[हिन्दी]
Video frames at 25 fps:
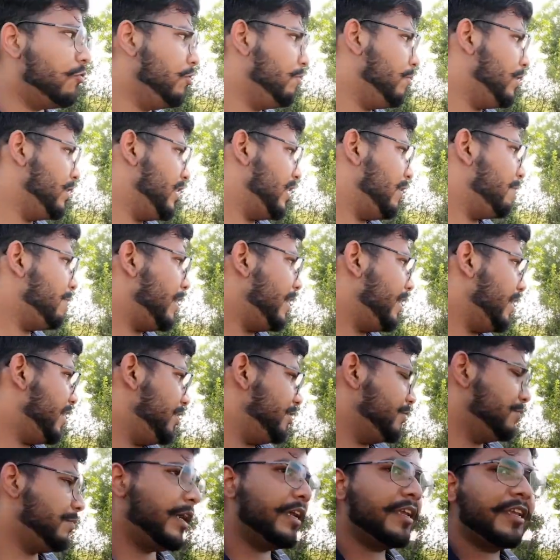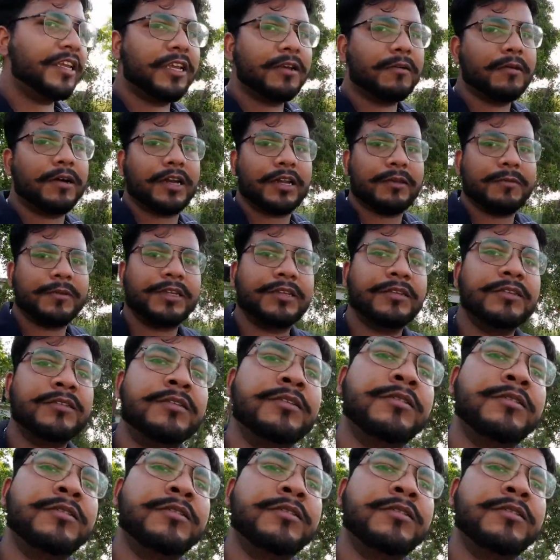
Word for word: कौन बता पाएगा इस बाइक के बारे में